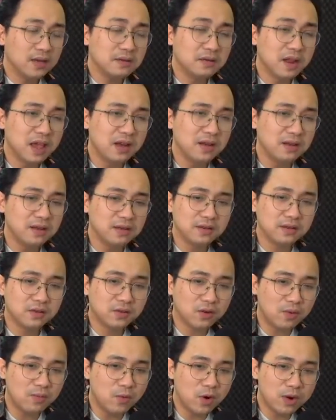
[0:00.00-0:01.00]
nên
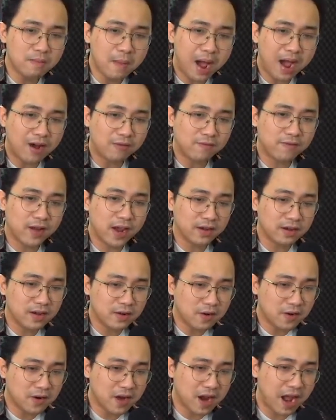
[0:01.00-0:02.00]
cô muốn bảo vệ đứa
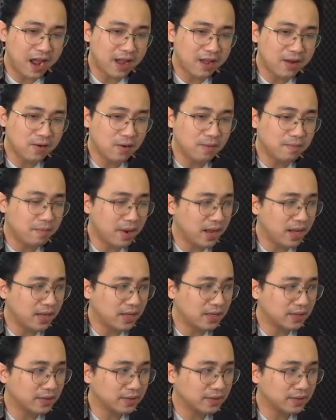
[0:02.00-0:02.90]
con gái của mình.